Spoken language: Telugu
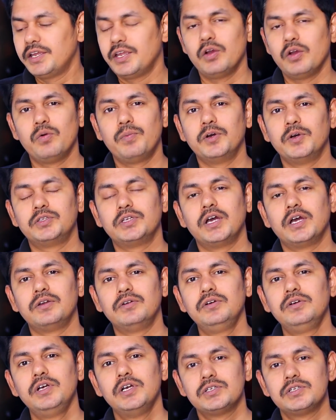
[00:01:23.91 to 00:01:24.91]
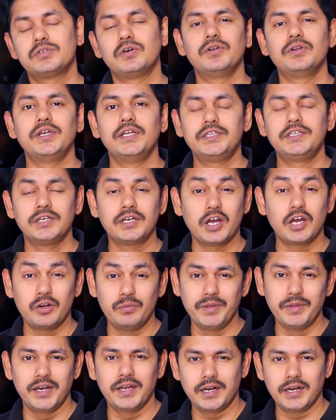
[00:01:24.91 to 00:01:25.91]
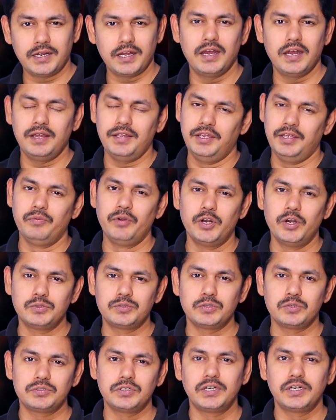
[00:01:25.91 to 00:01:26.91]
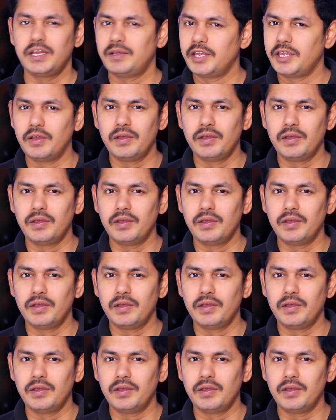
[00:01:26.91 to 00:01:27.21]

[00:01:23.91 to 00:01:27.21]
ఇవ్వబోతున్నాను సో నితిన్ నితిన్ గారు మీరు కనుక ఈ వీడియో చూస్తుంటే